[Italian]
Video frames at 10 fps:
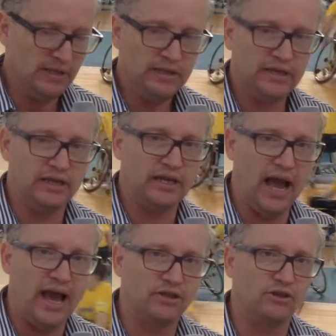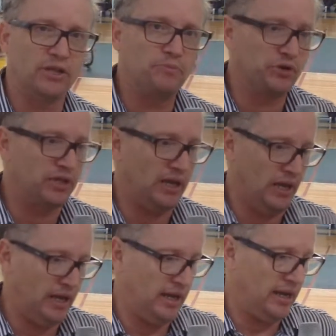in grado di poter
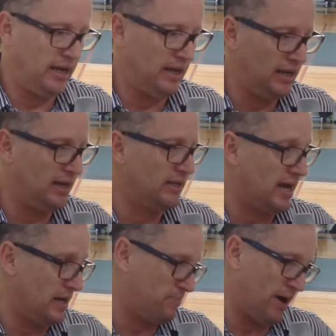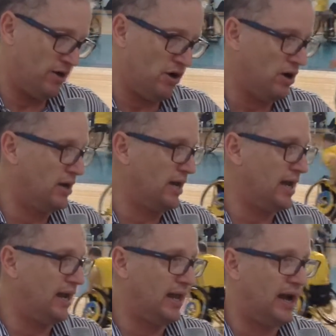eh, dare parole
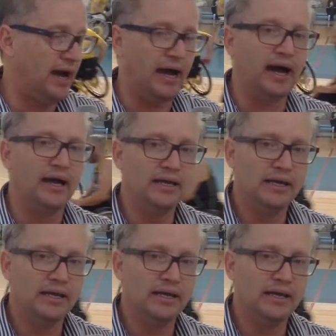alla,